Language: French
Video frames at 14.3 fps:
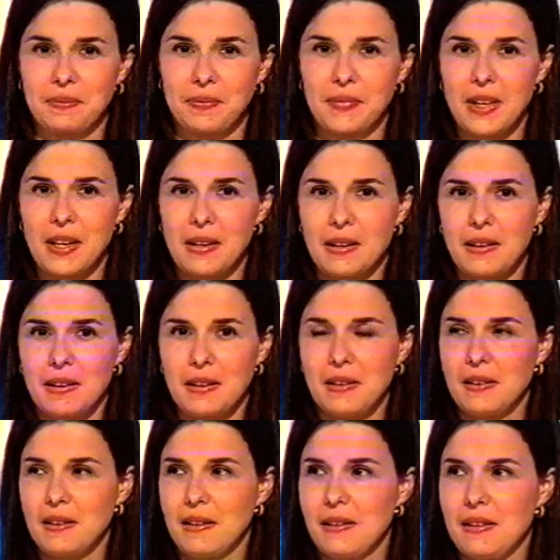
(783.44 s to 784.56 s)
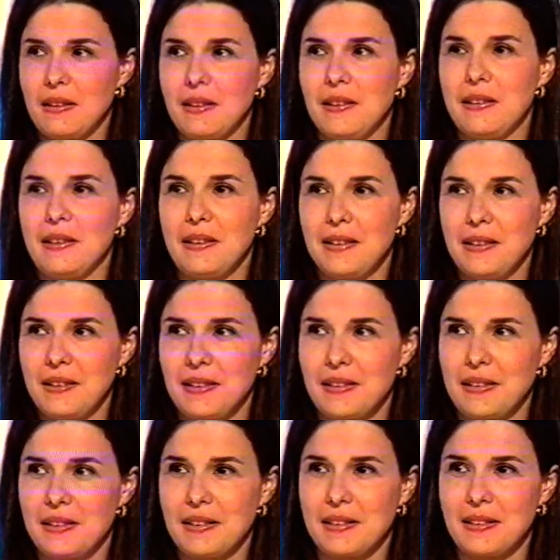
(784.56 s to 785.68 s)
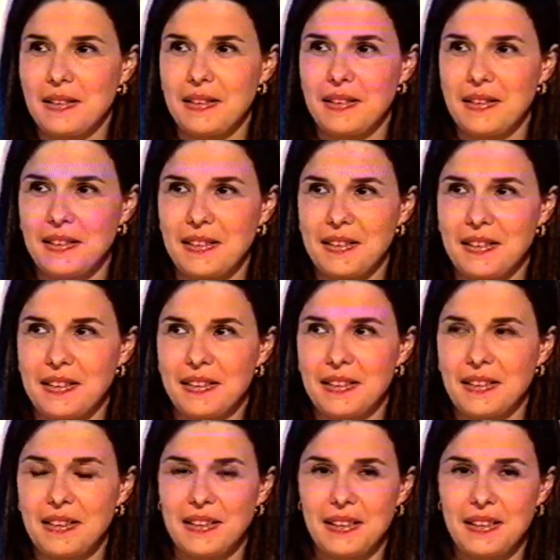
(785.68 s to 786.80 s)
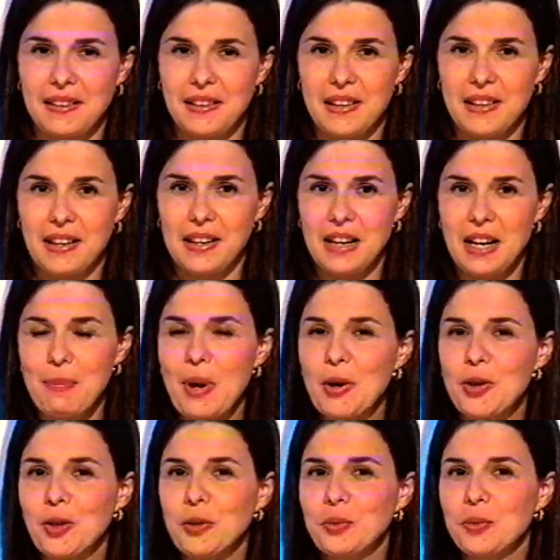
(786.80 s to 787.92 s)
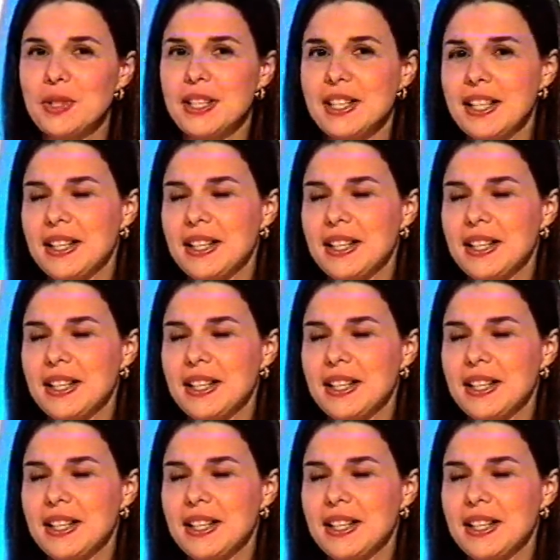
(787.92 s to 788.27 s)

Le match à ne pas perdre. La parole dans tous ses